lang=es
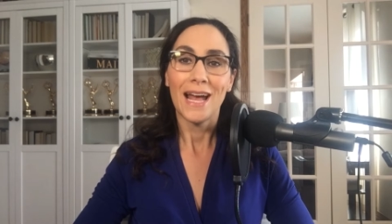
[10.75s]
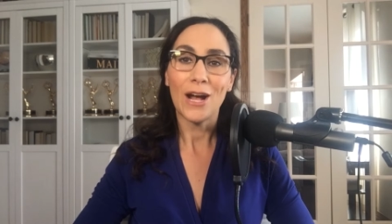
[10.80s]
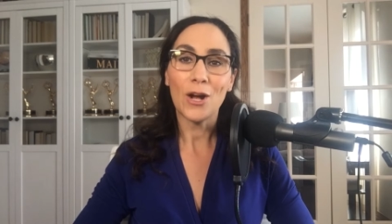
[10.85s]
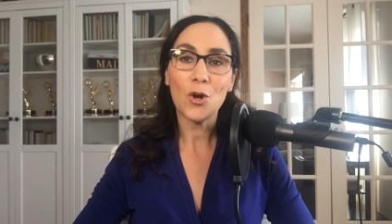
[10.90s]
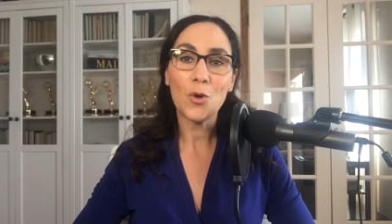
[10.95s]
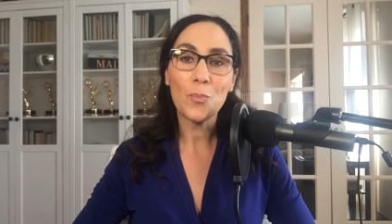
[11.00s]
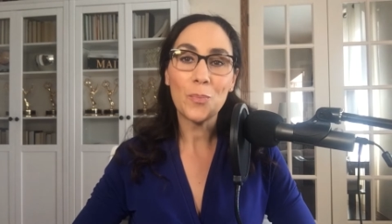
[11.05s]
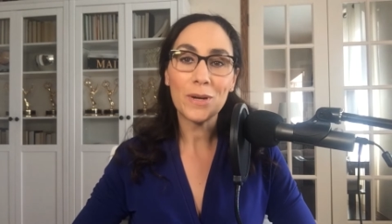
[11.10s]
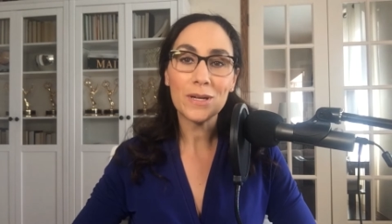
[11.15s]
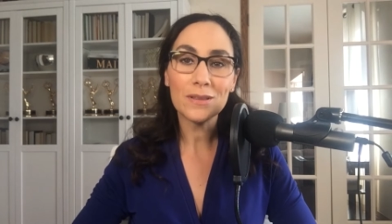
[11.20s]

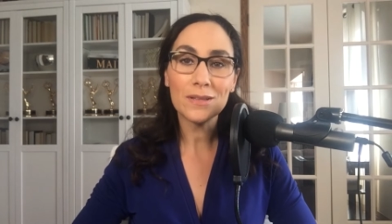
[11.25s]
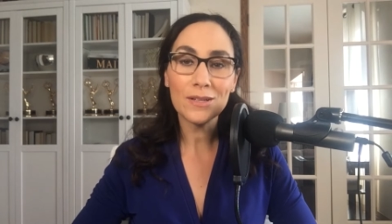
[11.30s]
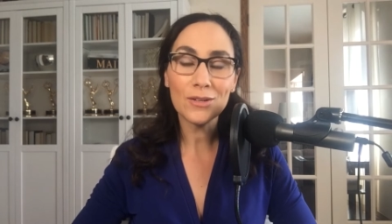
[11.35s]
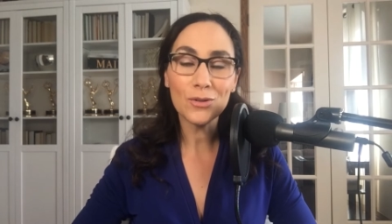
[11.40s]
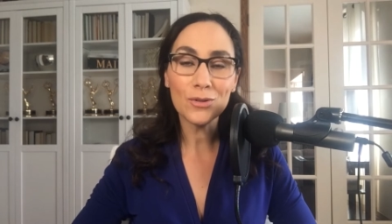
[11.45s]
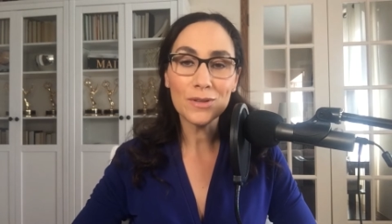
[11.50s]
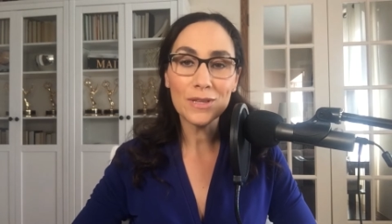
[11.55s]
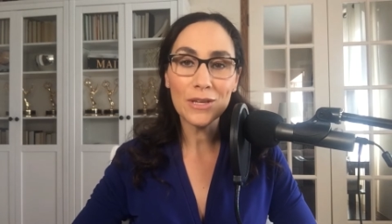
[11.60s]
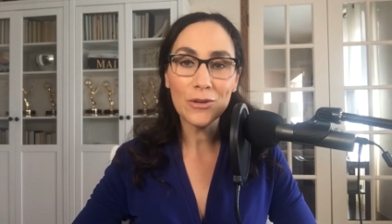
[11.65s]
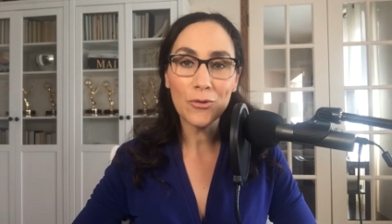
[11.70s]
a compartir
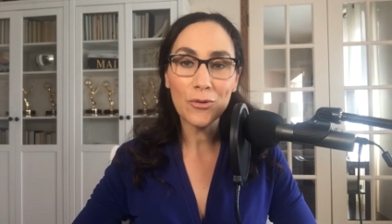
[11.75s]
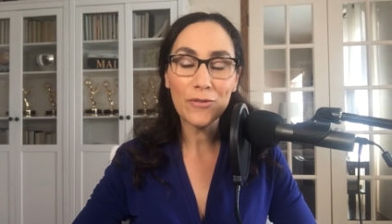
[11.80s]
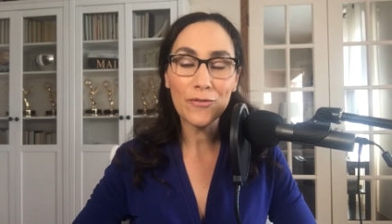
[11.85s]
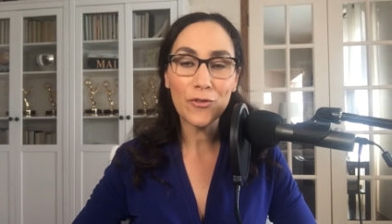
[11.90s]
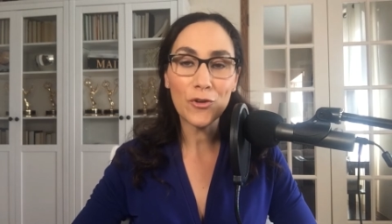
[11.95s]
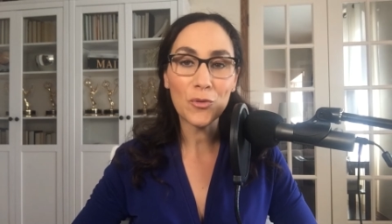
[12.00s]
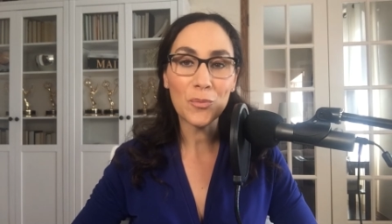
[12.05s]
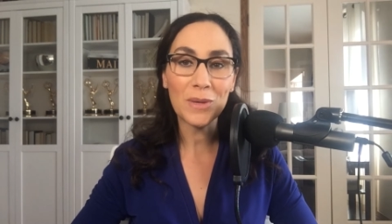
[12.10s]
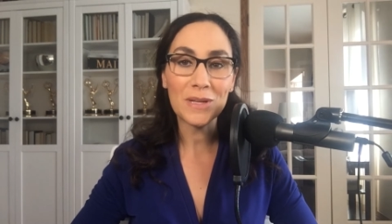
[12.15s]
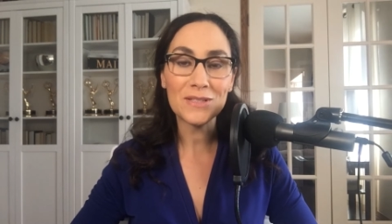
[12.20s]
contigo
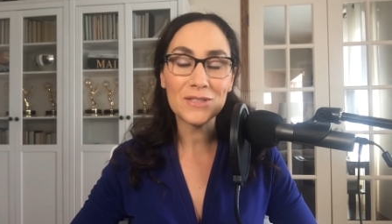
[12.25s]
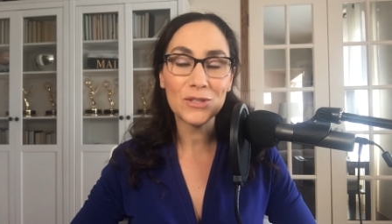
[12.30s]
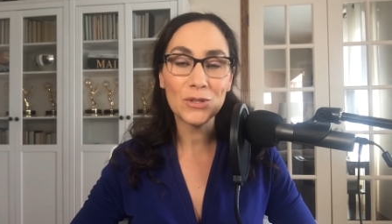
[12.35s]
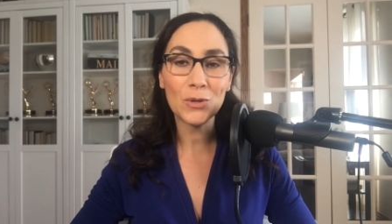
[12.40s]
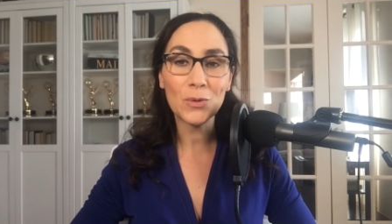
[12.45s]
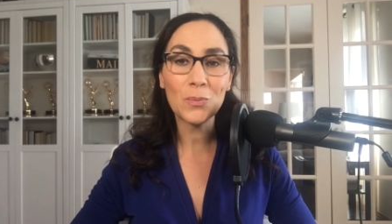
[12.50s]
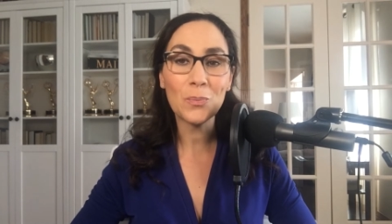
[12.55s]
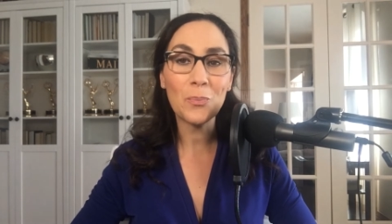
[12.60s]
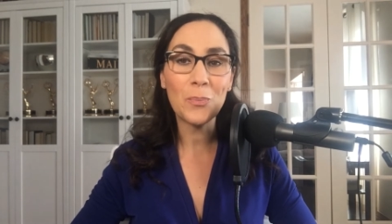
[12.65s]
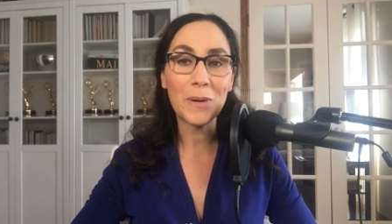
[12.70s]

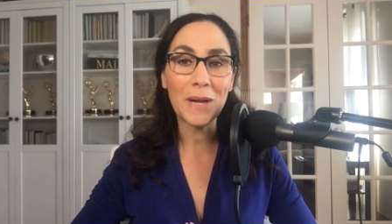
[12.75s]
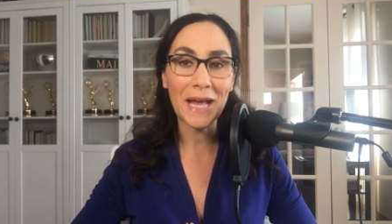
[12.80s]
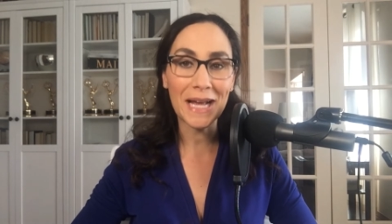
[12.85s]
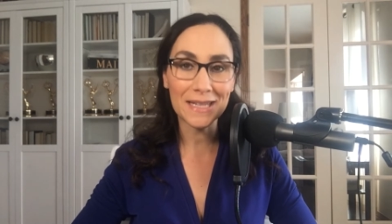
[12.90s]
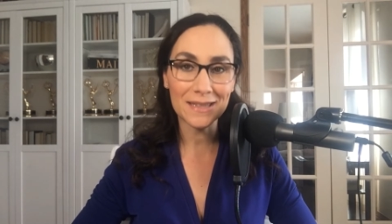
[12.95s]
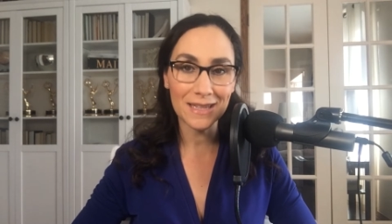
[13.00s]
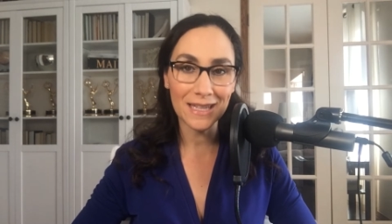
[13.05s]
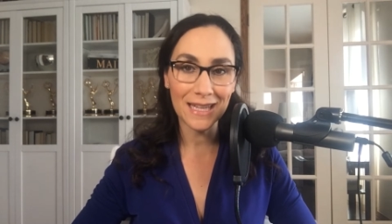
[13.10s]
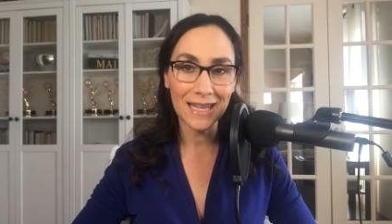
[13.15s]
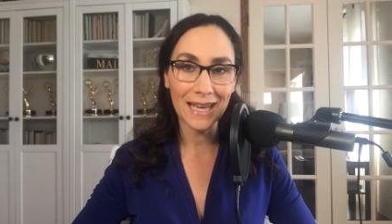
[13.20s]
información
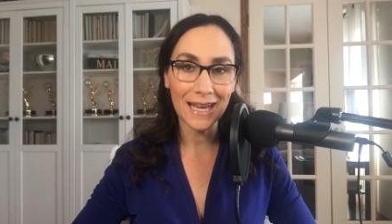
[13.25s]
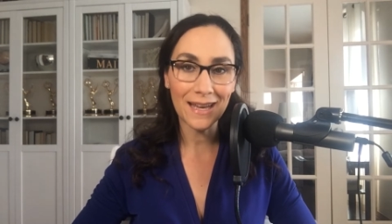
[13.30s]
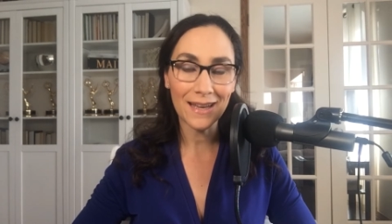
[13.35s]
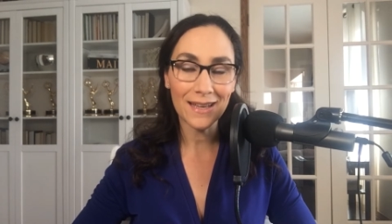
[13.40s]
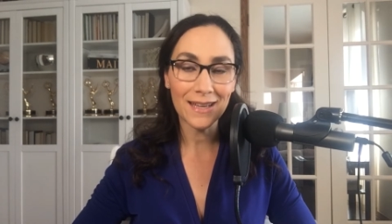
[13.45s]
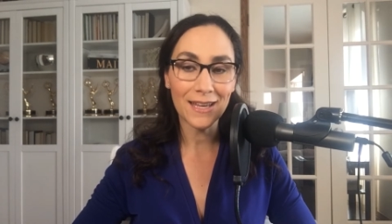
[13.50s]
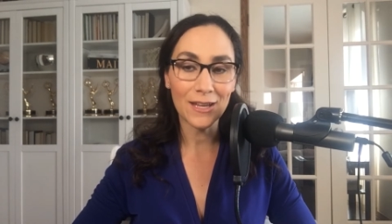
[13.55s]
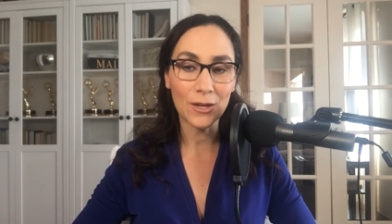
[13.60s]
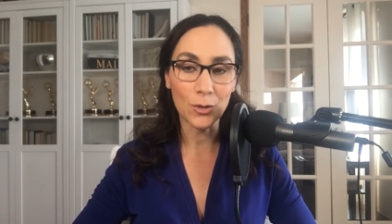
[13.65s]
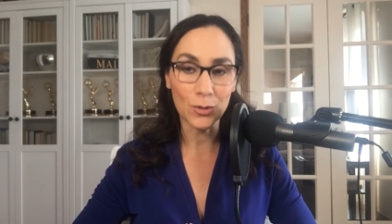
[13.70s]

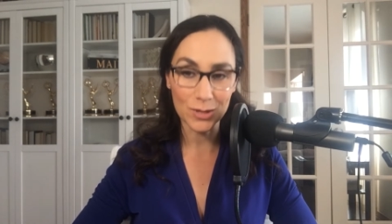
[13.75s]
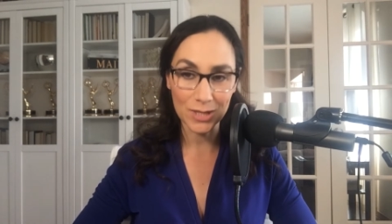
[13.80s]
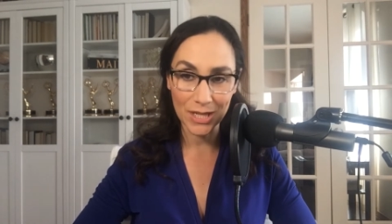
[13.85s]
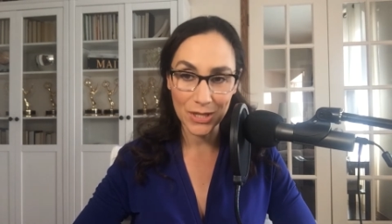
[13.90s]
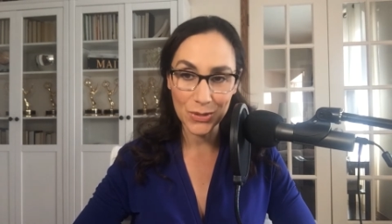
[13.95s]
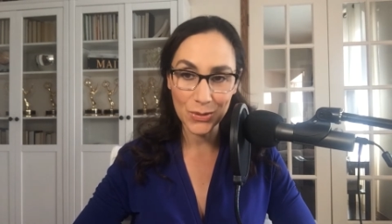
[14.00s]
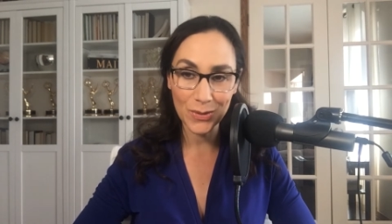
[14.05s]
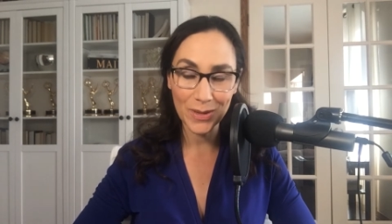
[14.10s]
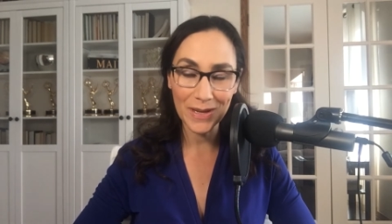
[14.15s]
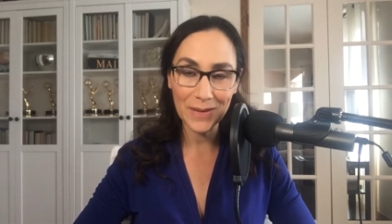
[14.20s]
práctica que nos
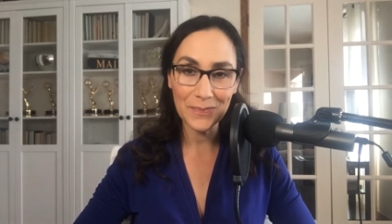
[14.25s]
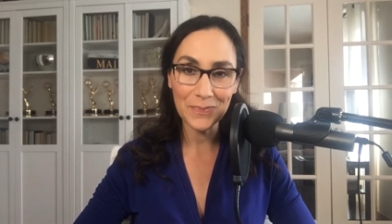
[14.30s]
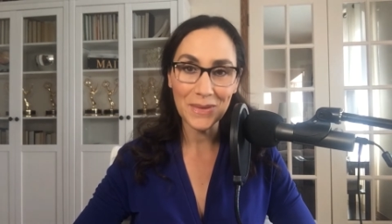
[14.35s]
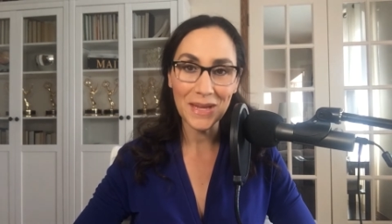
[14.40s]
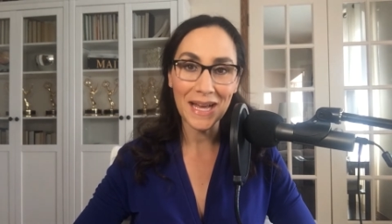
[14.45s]
ayude